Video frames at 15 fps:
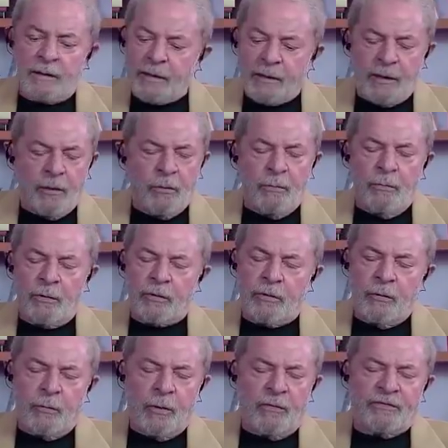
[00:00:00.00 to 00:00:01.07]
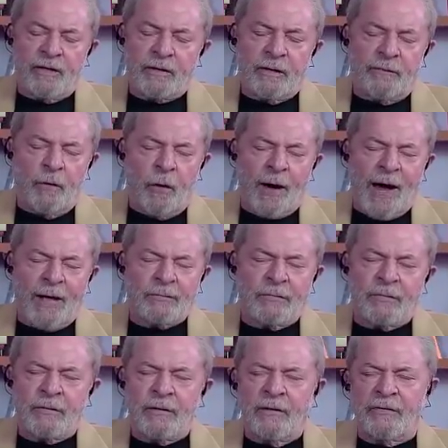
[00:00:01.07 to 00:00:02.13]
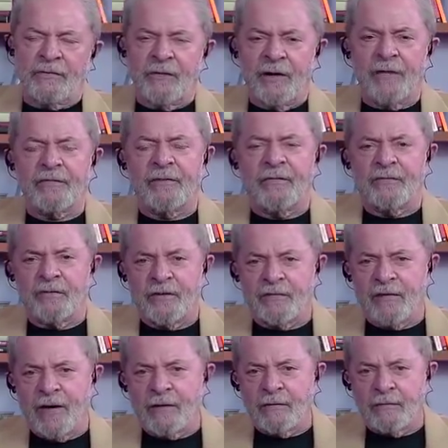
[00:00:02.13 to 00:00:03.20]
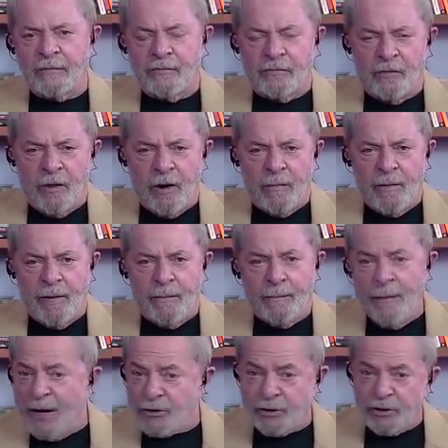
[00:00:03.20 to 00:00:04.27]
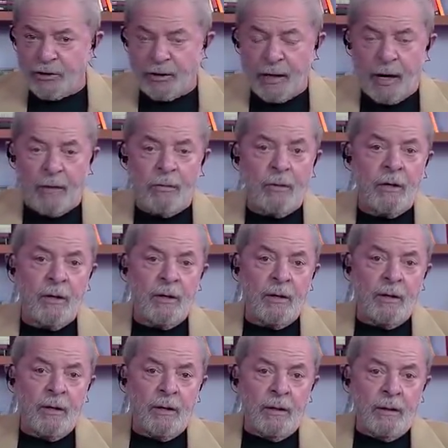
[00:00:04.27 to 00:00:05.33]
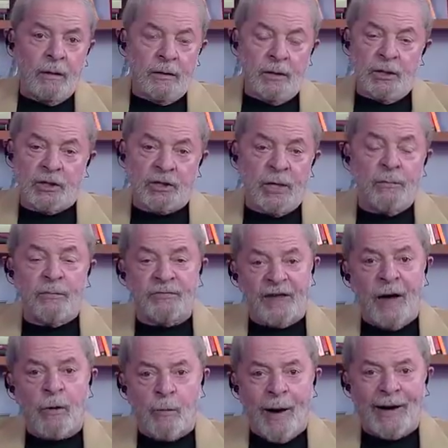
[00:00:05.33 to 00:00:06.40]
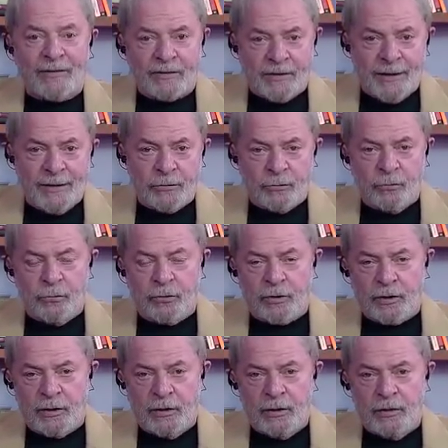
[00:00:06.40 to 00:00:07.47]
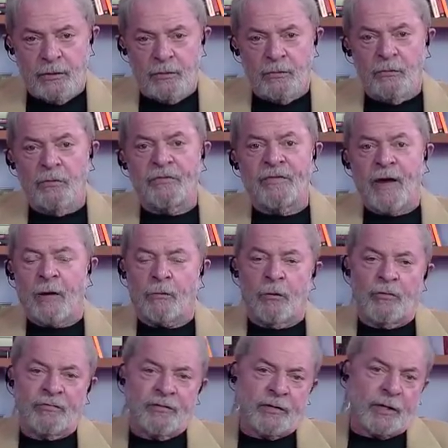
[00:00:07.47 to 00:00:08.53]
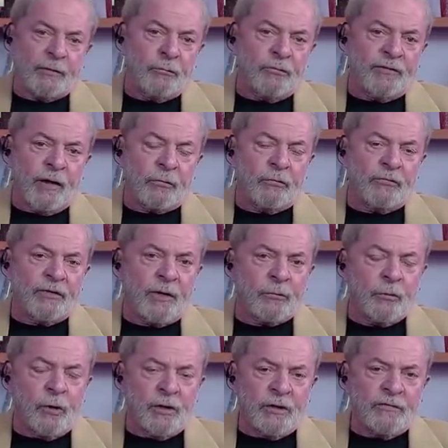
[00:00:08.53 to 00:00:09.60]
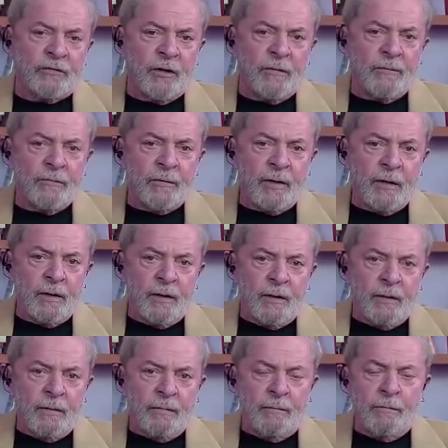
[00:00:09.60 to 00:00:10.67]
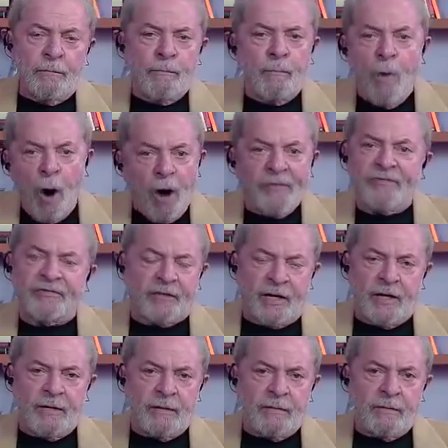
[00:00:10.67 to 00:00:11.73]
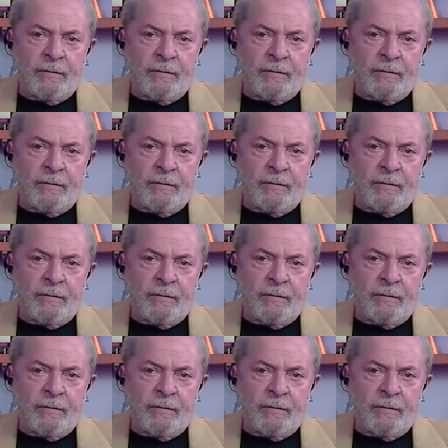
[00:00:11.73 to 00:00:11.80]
que, o, que os meus advogados de defesa fizeram de forma magistral e estamos aguardando que os, acusa, os acusadores mostrem